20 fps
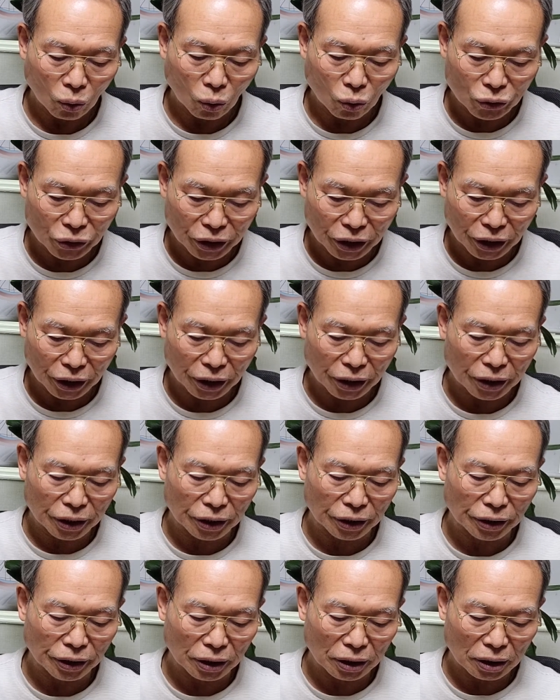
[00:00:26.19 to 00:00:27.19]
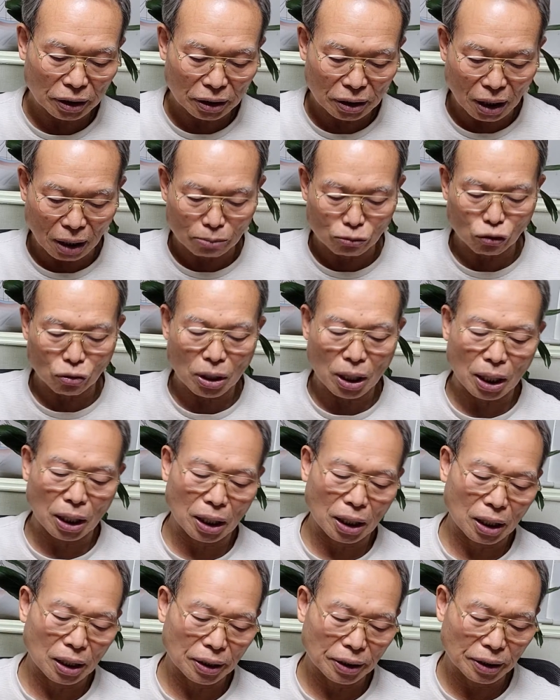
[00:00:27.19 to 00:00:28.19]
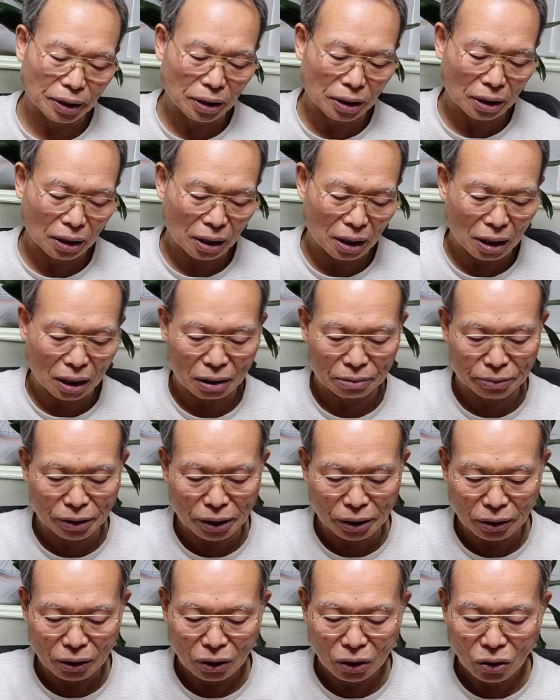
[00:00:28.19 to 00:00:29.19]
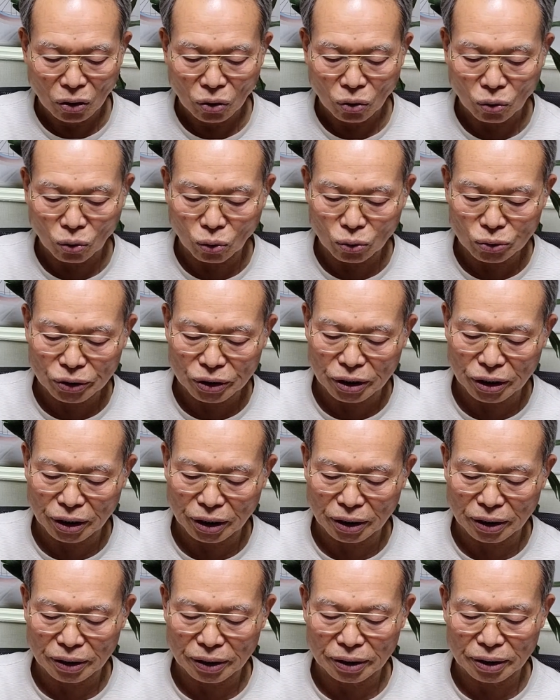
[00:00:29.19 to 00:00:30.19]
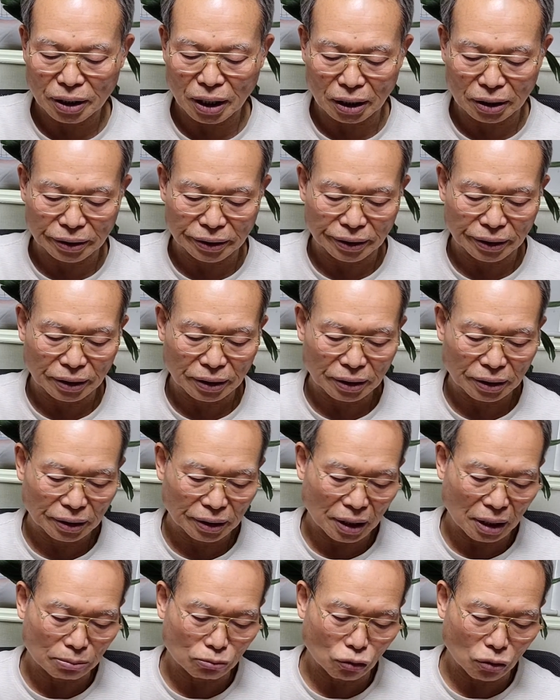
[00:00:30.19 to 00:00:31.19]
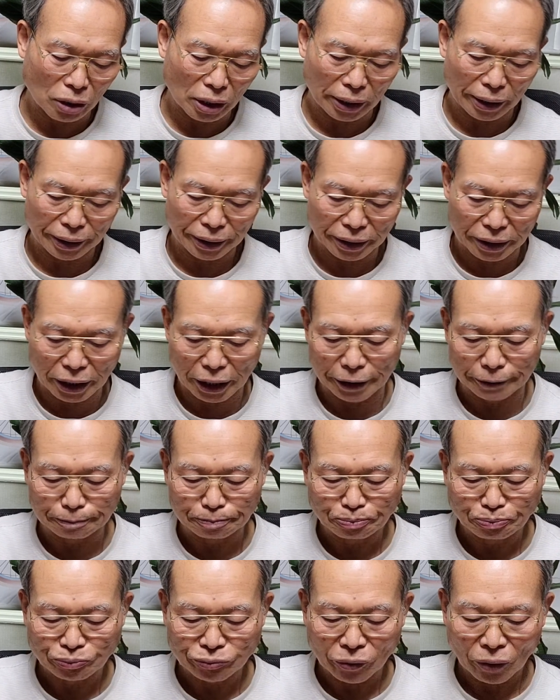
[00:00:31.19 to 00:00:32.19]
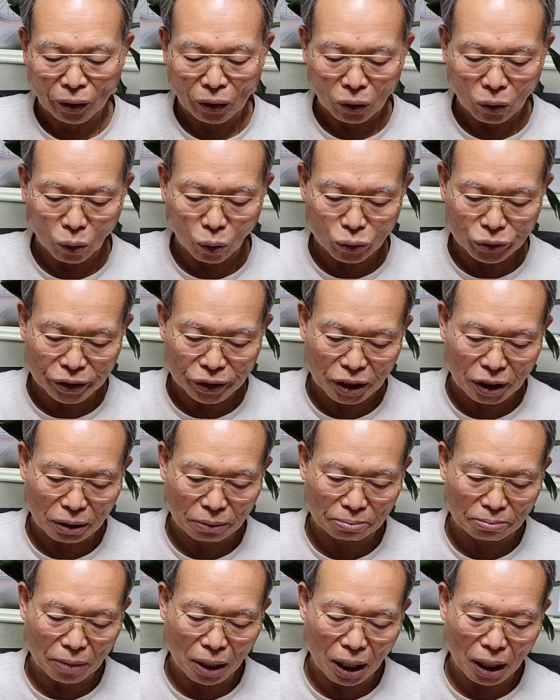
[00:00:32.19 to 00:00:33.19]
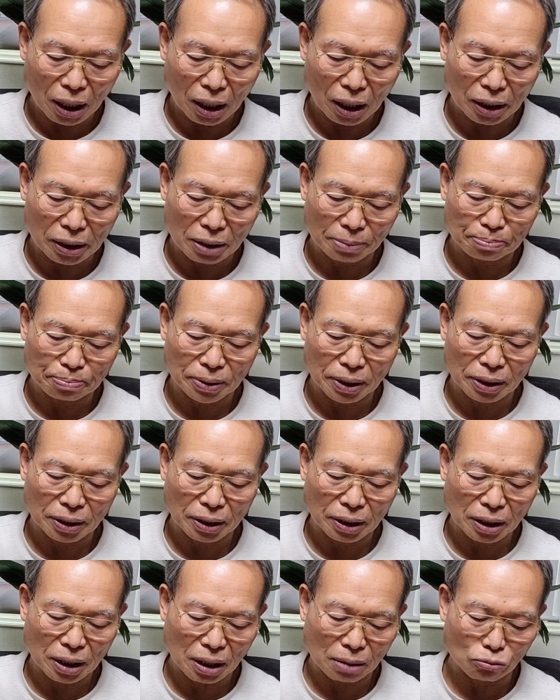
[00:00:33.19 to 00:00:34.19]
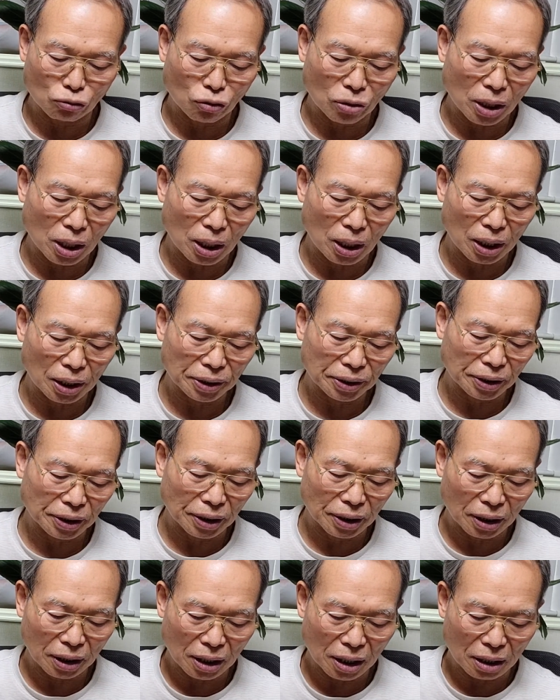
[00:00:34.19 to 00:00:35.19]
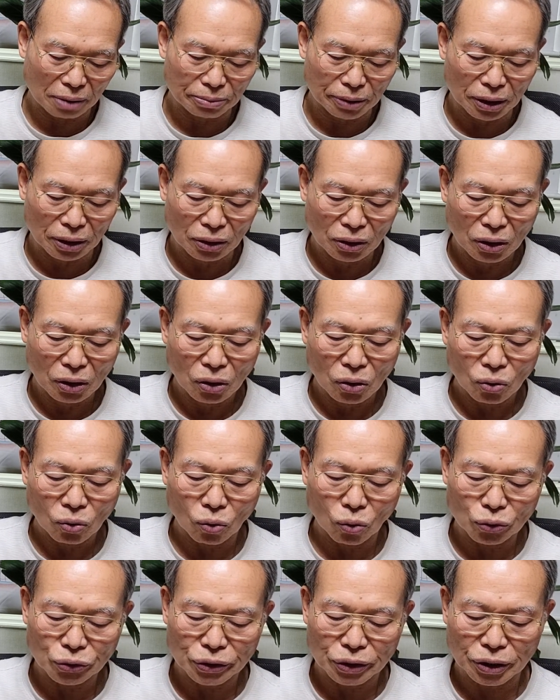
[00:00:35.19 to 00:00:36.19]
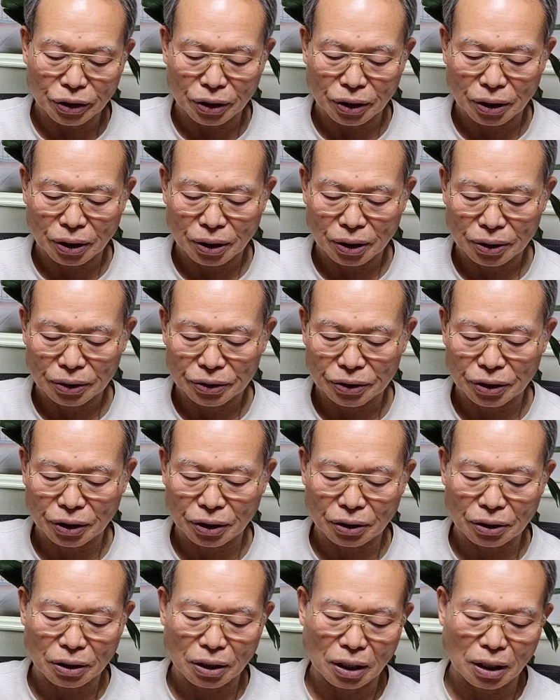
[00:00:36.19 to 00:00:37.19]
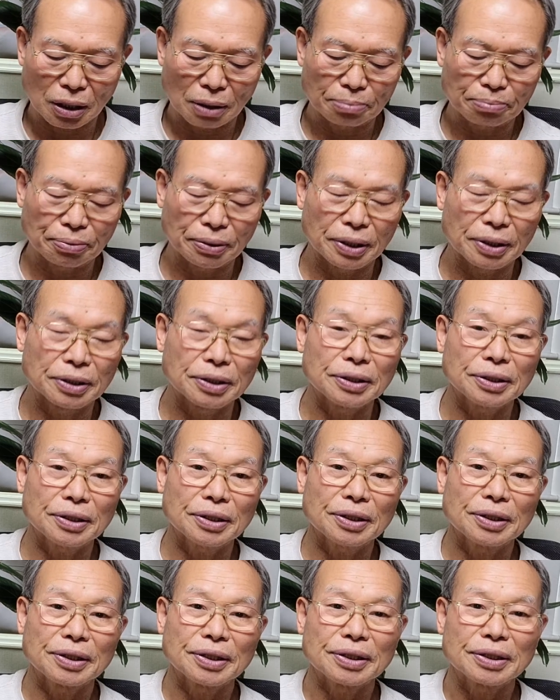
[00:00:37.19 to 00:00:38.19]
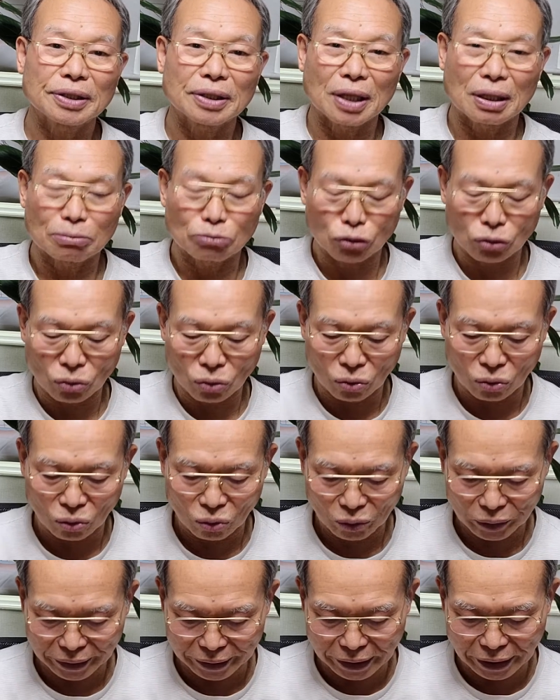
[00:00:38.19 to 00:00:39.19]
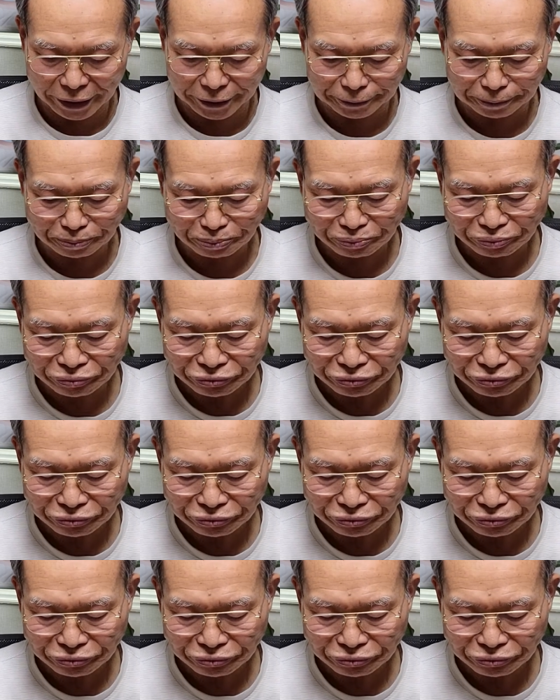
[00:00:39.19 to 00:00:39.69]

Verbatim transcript: 꽃이 큰 나무가 있는가 하면 꽃이 작은 나무가 있다. 꽃이 많이 핀 나무가 있는가 하면 꽃이 적게 피는 나무도 있다.